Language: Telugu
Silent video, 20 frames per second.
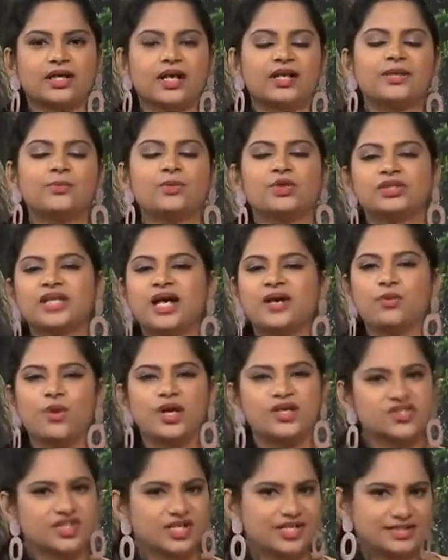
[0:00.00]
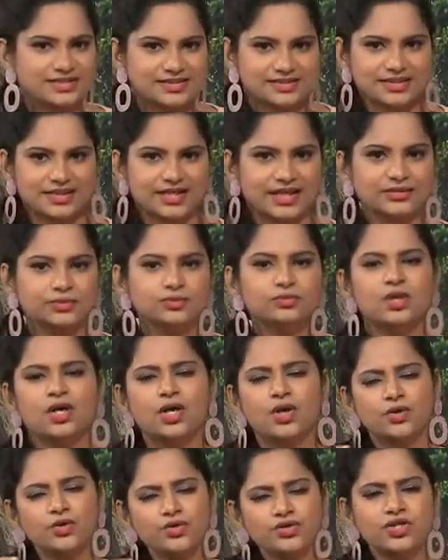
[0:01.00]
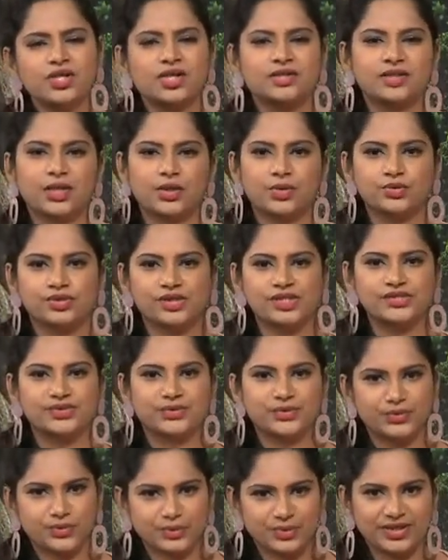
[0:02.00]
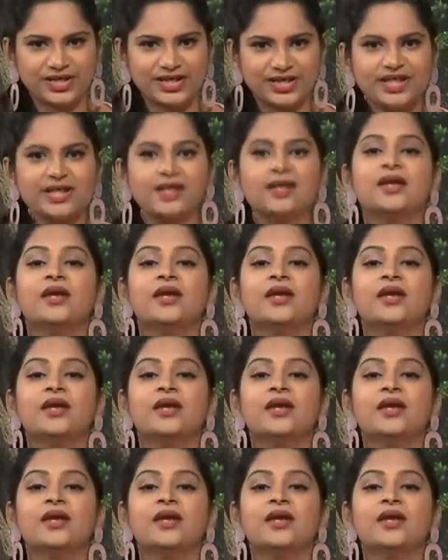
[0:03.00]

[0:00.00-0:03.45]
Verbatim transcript: అంటే మొత్తం అవాయిడ్ చేయాల్సింది కాదు కొంచెంగా తక్కువ తీసుకుంటూ ఉంటేనే